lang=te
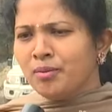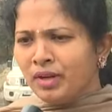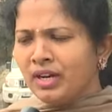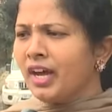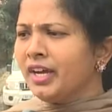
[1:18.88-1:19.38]

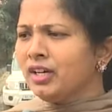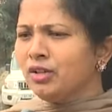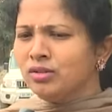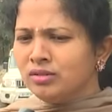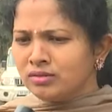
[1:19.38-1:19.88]
మా
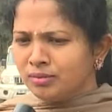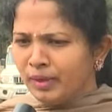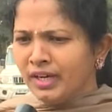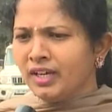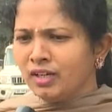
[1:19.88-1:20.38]
నాయకులు
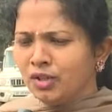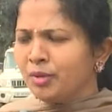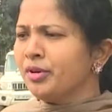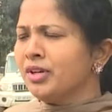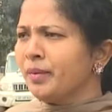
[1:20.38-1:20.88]
మేయర్లు
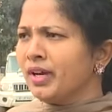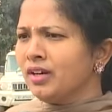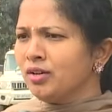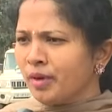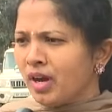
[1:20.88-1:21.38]
డిప్యూటీ
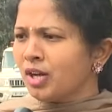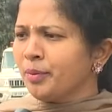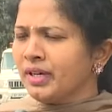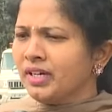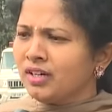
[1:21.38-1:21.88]
మేయర్లు మా
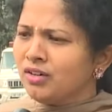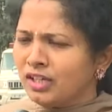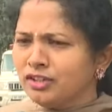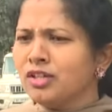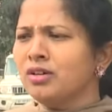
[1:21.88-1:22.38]
కార్పొరేటర్లు
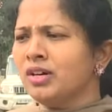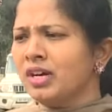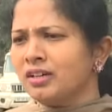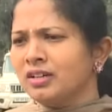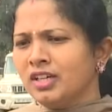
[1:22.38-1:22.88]
అందరం
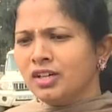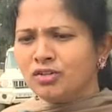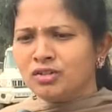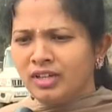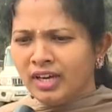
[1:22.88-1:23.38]
కూడా
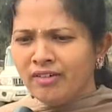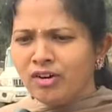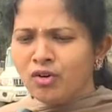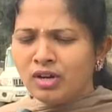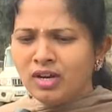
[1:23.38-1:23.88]
ఈరోజు
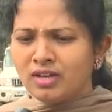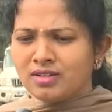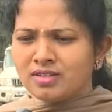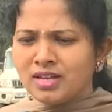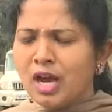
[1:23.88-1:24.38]
కేవలం ఒక
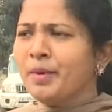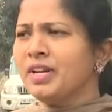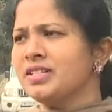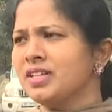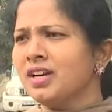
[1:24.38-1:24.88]

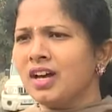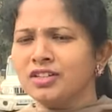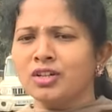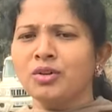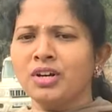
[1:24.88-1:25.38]
సామరస్యంగా
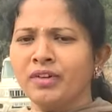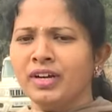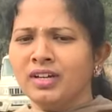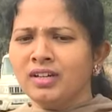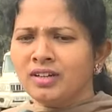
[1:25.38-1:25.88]
అందరం కూడా
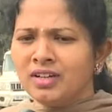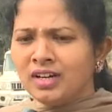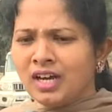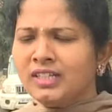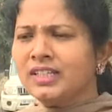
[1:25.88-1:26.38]
వెళ్లి
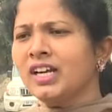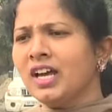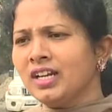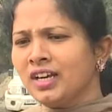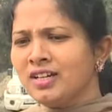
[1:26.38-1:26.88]
కలెక్టర్
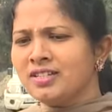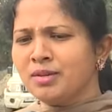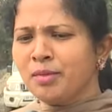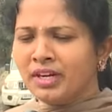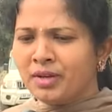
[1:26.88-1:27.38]
గారిని కలిసి
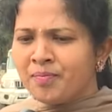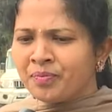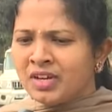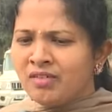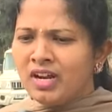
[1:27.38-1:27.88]
మరి
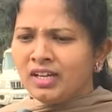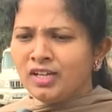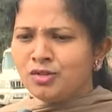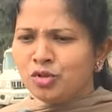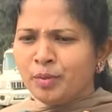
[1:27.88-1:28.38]

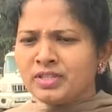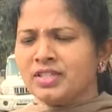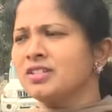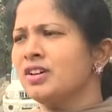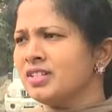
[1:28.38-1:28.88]
వాళ్ళకి సూపర్
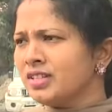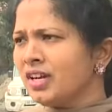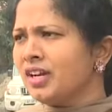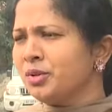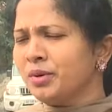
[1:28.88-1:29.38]
సిక్స్ లో
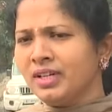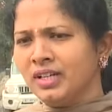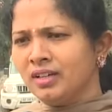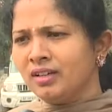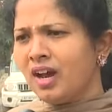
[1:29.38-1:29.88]

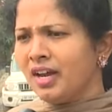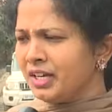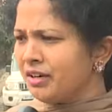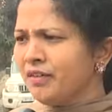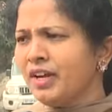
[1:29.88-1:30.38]
ఇస్తానటువంటి ఆ
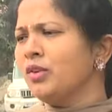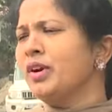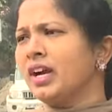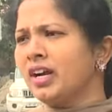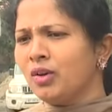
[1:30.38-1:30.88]
ఇరవై వేలు
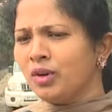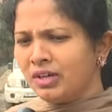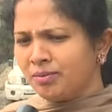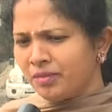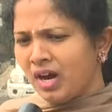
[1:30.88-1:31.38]
కూడా ఎక్కడా కూడా
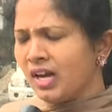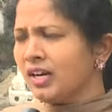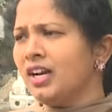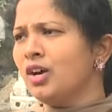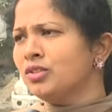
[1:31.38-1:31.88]
ఆరు
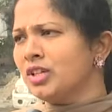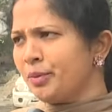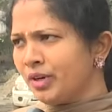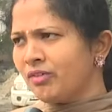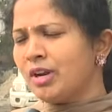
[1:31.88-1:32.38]
నెలలు అవుతుంది
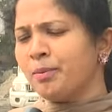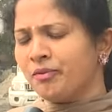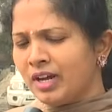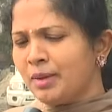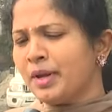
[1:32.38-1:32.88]
ఇప్పటికి వాళ్ళ
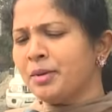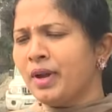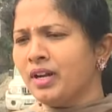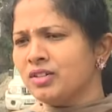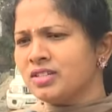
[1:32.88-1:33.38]
వాళ్ళ
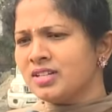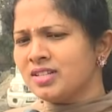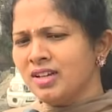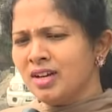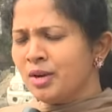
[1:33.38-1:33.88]
పరిపాలన
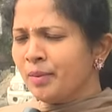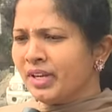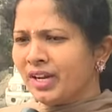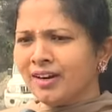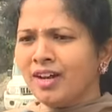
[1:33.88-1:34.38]
వచ్చేసి
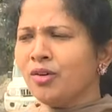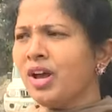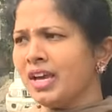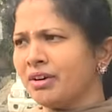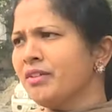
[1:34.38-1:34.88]
మరి ఎక్కడా కూడా
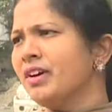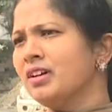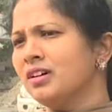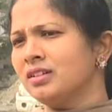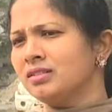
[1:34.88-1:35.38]
ఆ ఇరవై
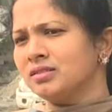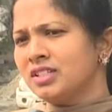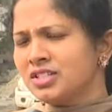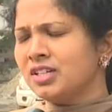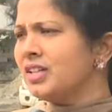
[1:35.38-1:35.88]
వేలు
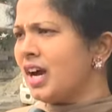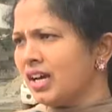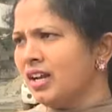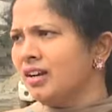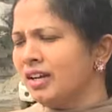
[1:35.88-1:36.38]
ఇచ్చిన
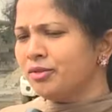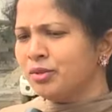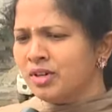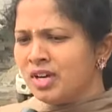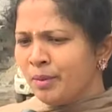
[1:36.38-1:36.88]
దాఖలాలు లేవు
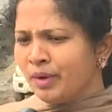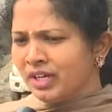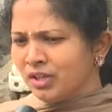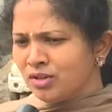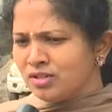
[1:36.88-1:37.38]
మరి
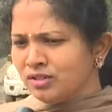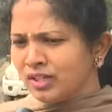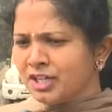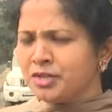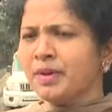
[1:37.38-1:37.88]
ఈ రోజు
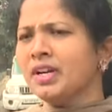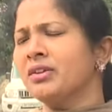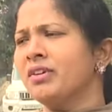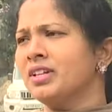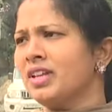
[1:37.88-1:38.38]

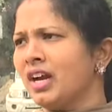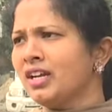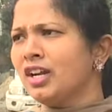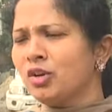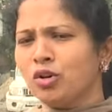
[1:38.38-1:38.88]
తడిచిపోయినటువంటి
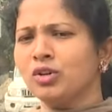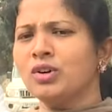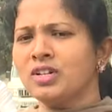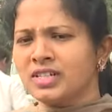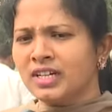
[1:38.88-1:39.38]
ధాన్యాన్ని
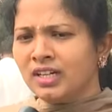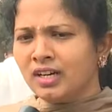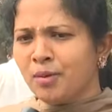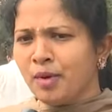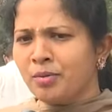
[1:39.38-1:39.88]
కొనుగోలు చేయండి
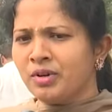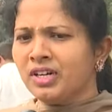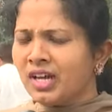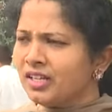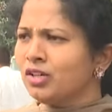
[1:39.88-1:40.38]
రా బాబు
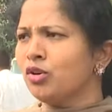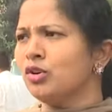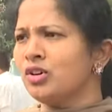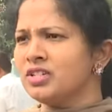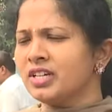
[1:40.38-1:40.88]
అంటే అది
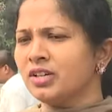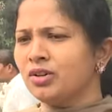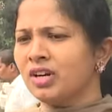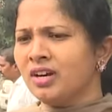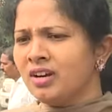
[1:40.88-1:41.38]
కొనుగోలు
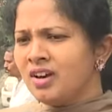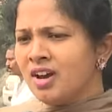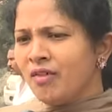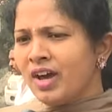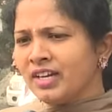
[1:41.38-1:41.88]
చేయకుండా
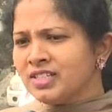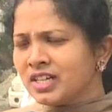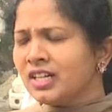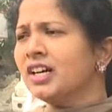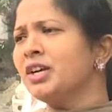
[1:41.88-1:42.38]
వారికి
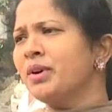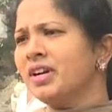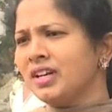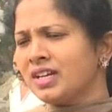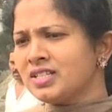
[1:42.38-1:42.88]

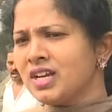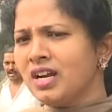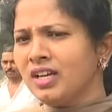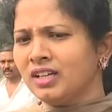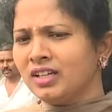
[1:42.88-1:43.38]
జరిగినటువంటి
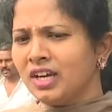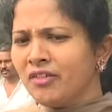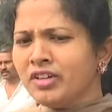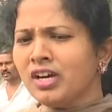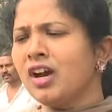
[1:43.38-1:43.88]
నష్టాన్ని ఏ
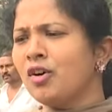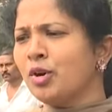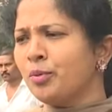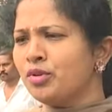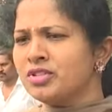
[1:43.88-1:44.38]
విధంగా
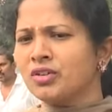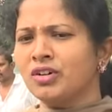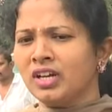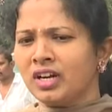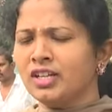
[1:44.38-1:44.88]
కూడా
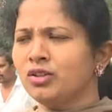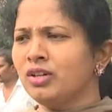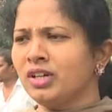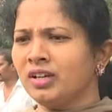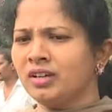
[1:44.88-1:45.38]
పూడ్చకుండా
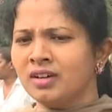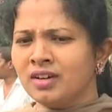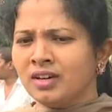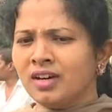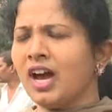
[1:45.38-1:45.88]
రైతుల్ని
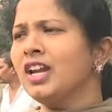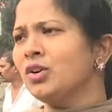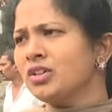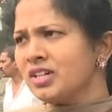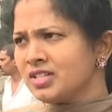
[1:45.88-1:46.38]
గాలి
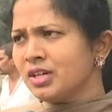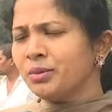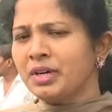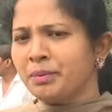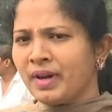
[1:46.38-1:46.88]

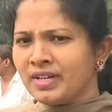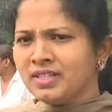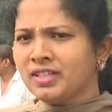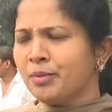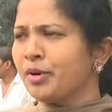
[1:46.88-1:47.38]
కొదిలేసినటువంటి
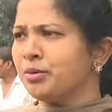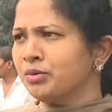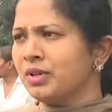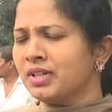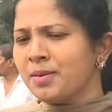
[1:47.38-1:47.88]
పరిస్థితి ఈ
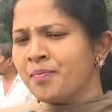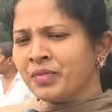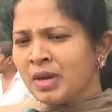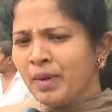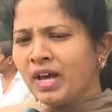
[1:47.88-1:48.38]
ప్రభుత్వం ఉంది
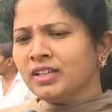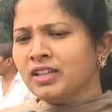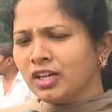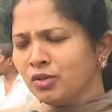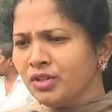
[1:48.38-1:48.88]
మరి
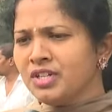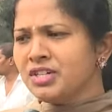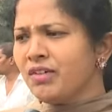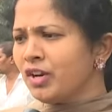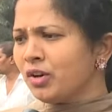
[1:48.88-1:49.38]
దాని
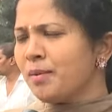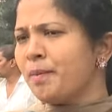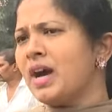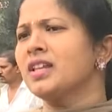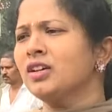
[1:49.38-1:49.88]
గురించి వారి యొక్క
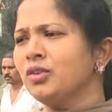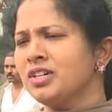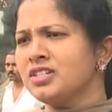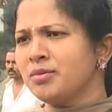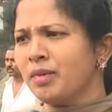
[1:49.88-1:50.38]
బాధల
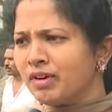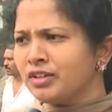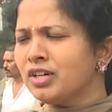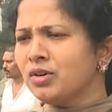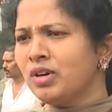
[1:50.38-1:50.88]
గురించి
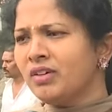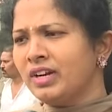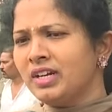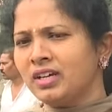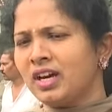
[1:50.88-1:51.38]
మేమందరం కూడా
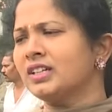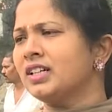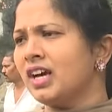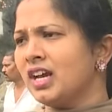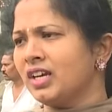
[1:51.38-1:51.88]
వెళ్లి
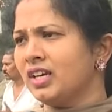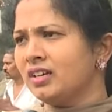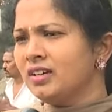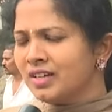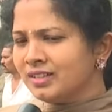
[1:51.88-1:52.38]
కలెక్టర్ గారికి
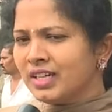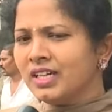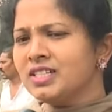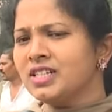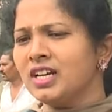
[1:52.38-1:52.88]

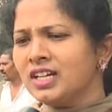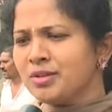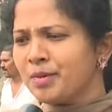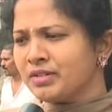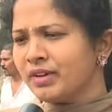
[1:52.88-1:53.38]
తెలియజేయాలని
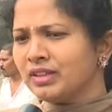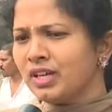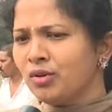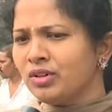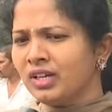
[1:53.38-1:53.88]
చెప్పేసి
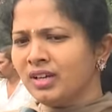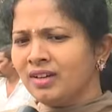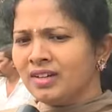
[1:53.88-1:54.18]
వెళ్తా ఉంటే